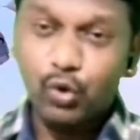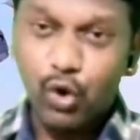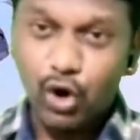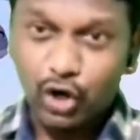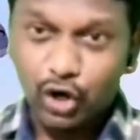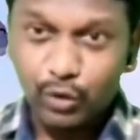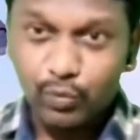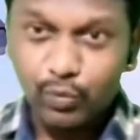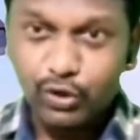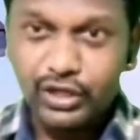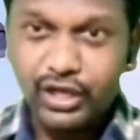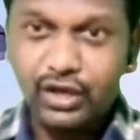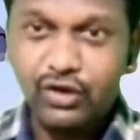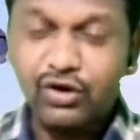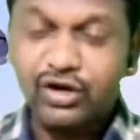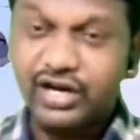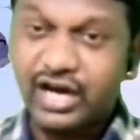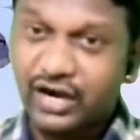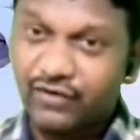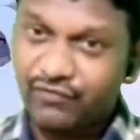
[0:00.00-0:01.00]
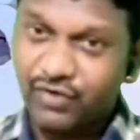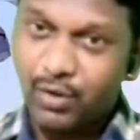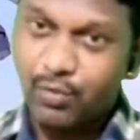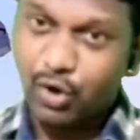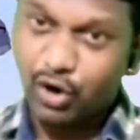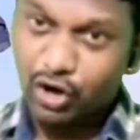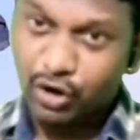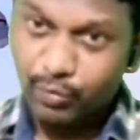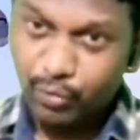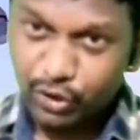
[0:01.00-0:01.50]
మీకు హోటల్ బుకింగ్ కన్ఫామ్
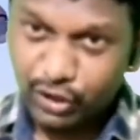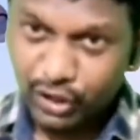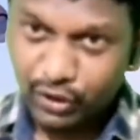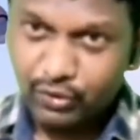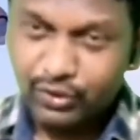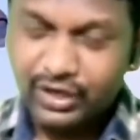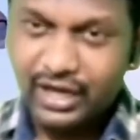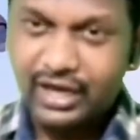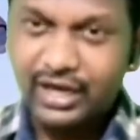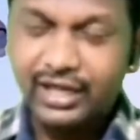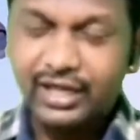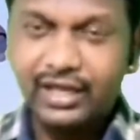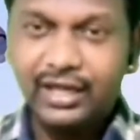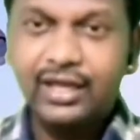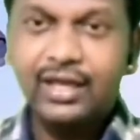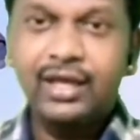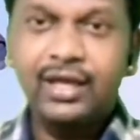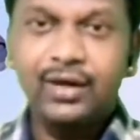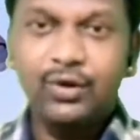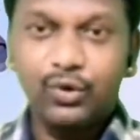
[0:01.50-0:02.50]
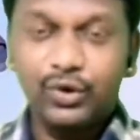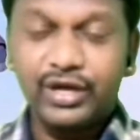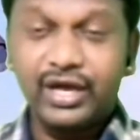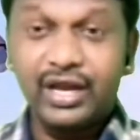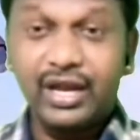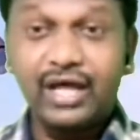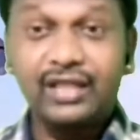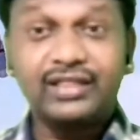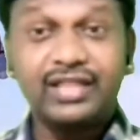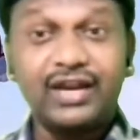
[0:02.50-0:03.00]
హోటల్ బుకింగ్ ఉండాలి
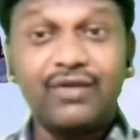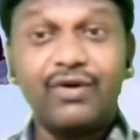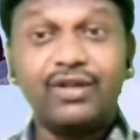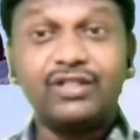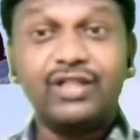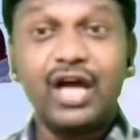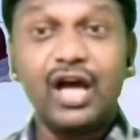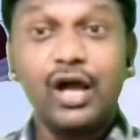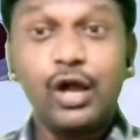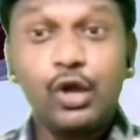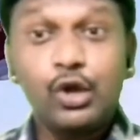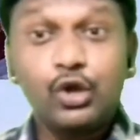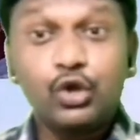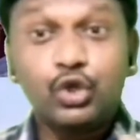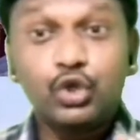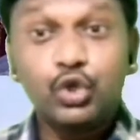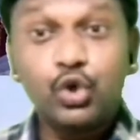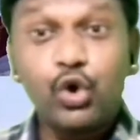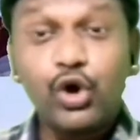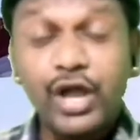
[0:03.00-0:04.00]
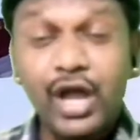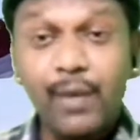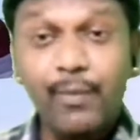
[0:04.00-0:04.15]
ఓకేనా తర్వాత షో